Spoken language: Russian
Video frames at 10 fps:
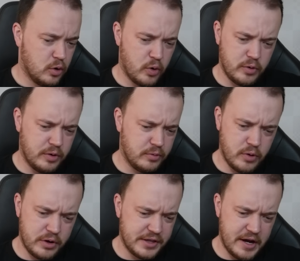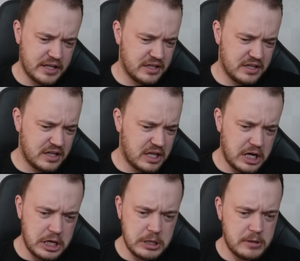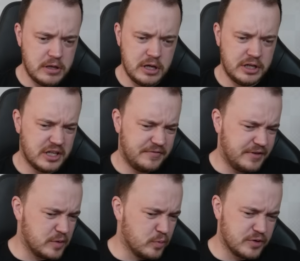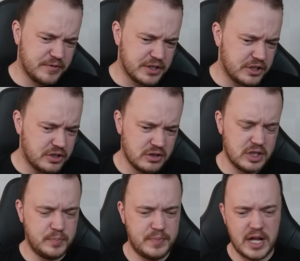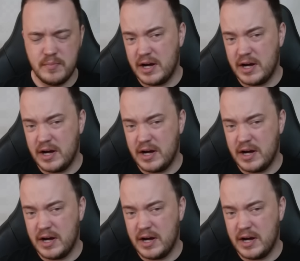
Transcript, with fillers: Конь дает на d3, и где-то ферзь может выскочить на c5,